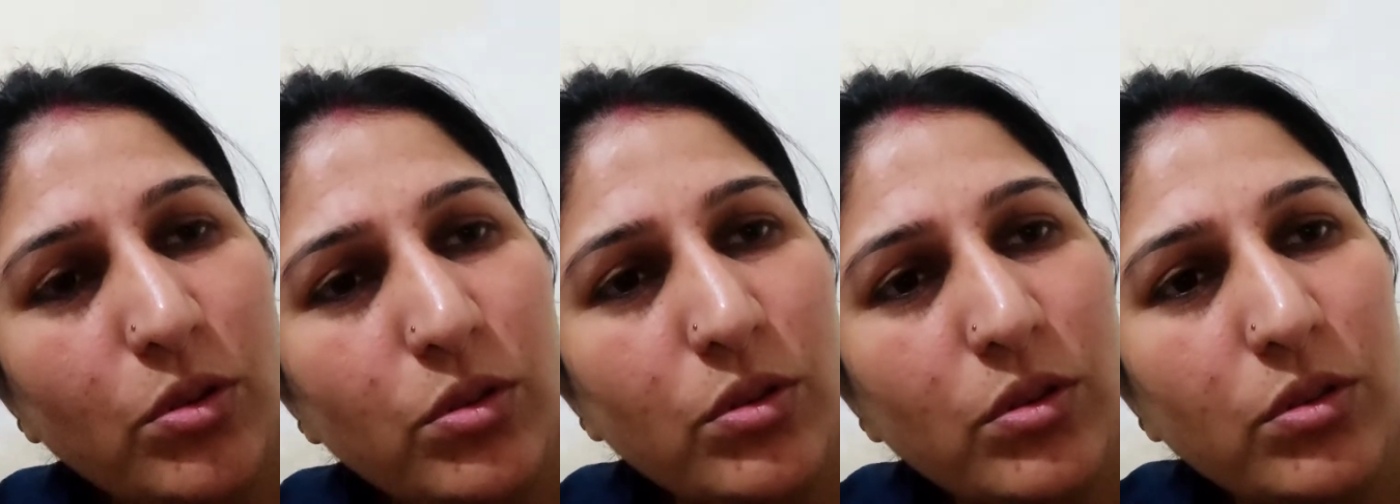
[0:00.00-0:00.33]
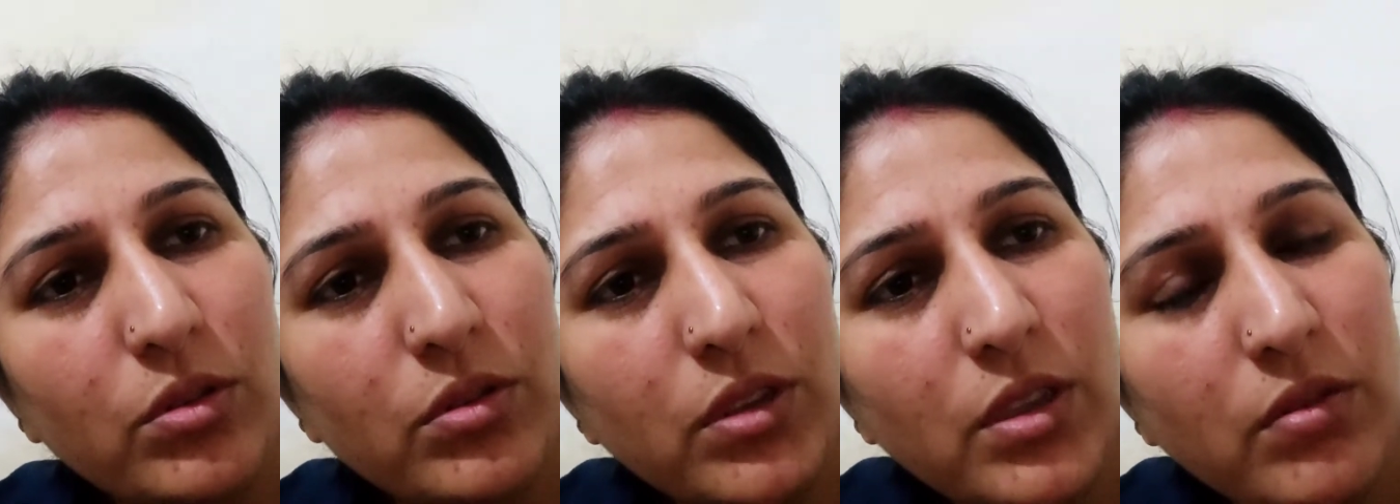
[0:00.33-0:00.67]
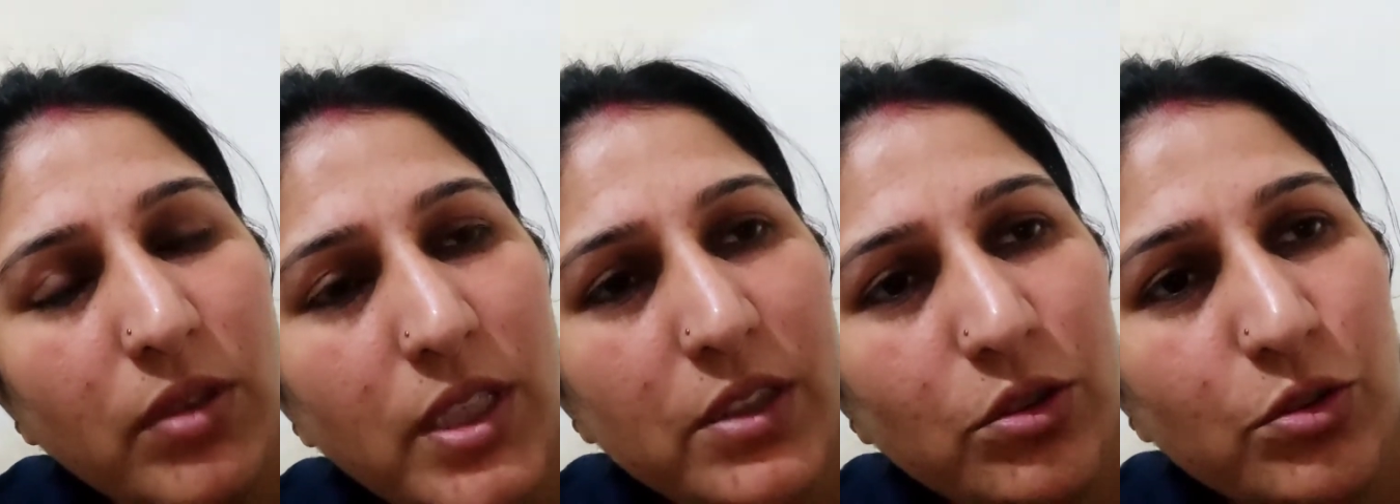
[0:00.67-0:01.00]
दोनों
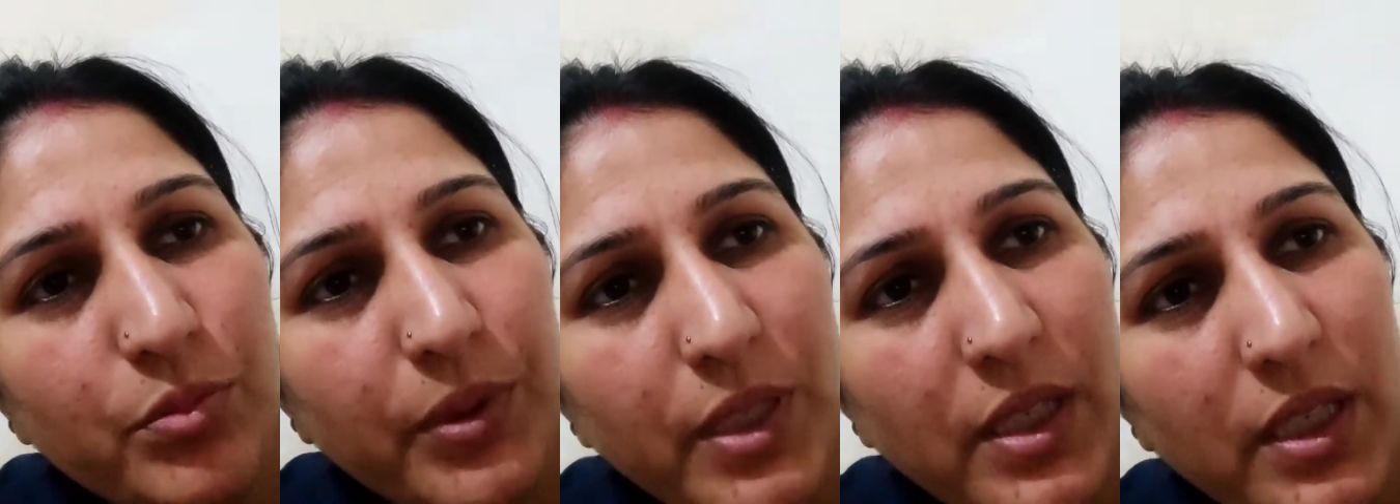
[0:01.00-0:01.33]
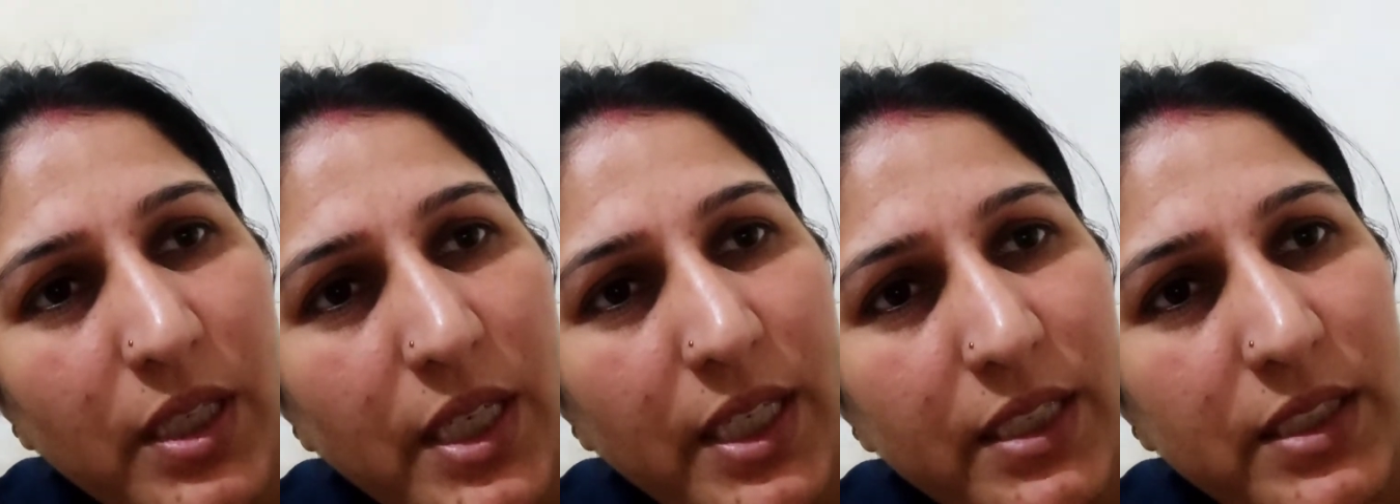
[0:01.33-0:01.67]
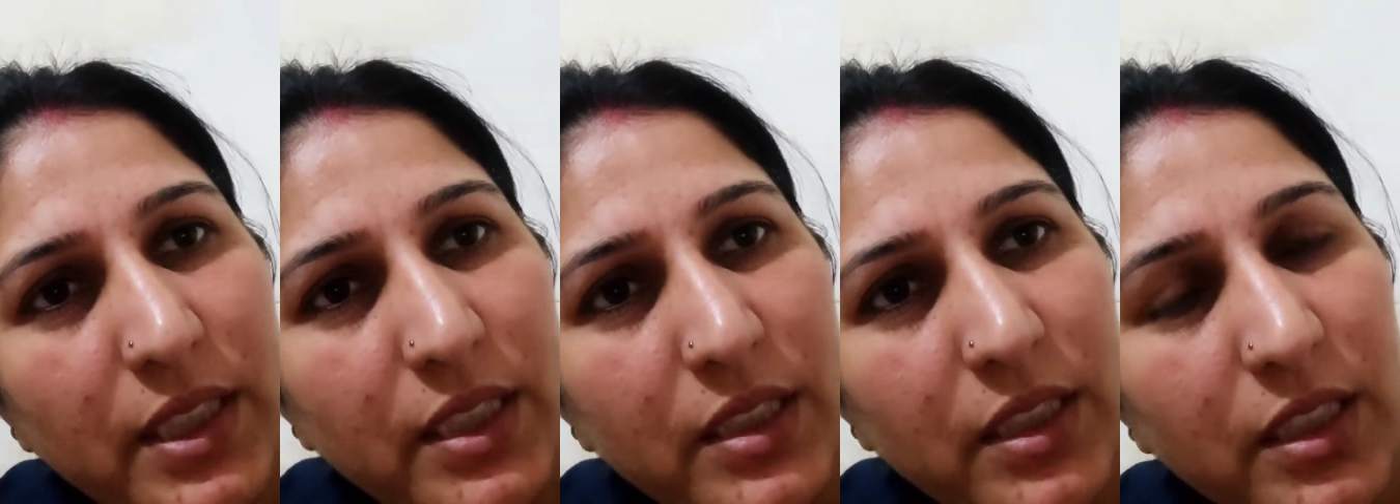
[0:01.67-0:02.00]
दरवाजों पे लगाए
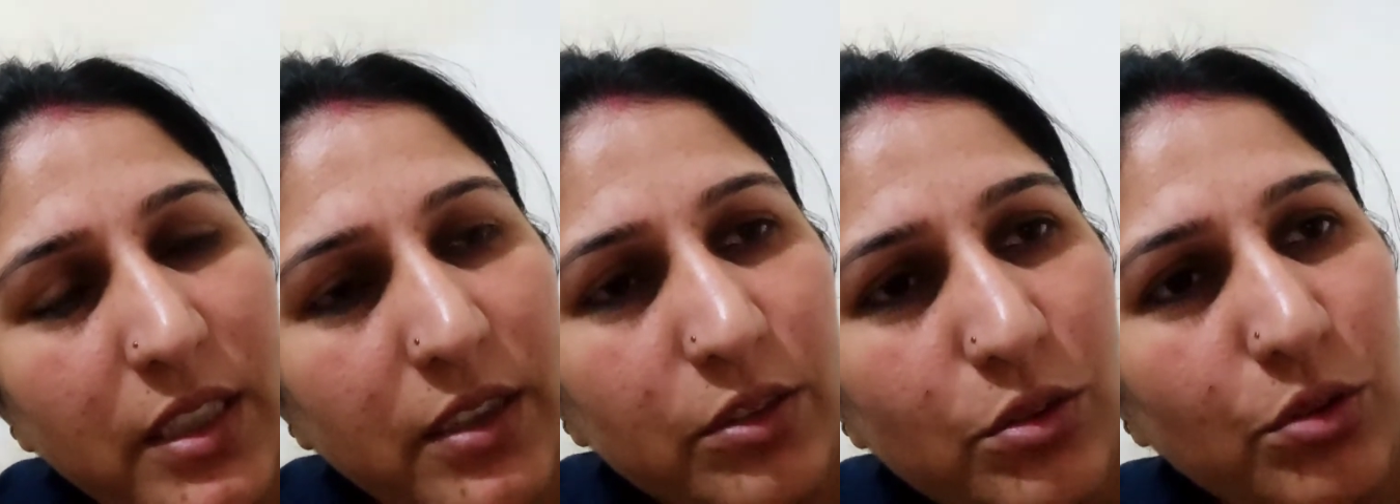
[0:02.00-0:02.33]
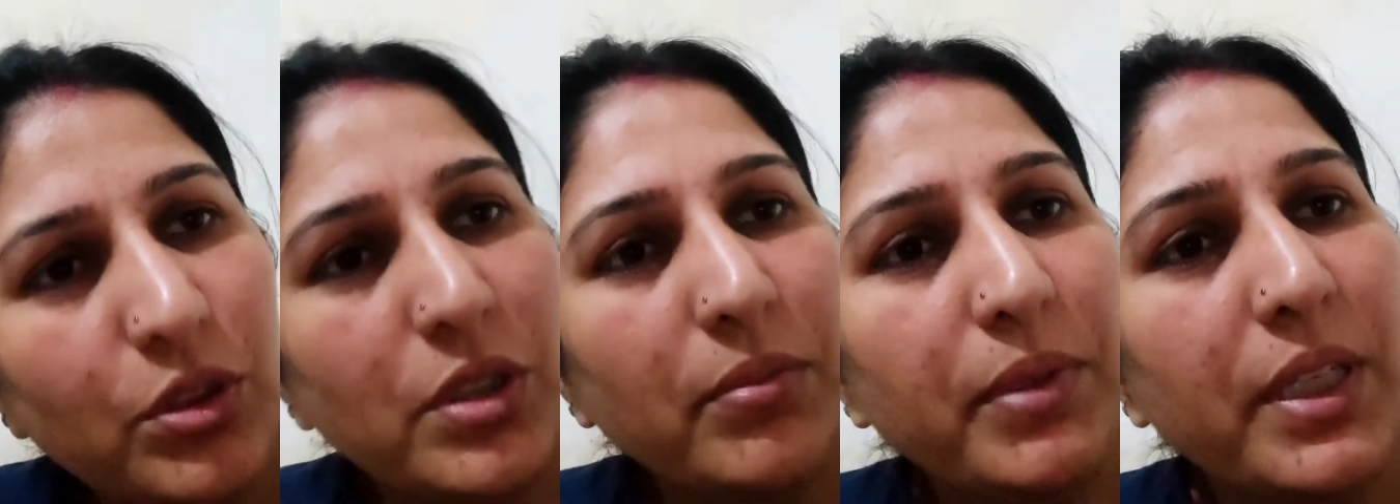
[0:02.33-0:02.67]
जाते हैं जो कि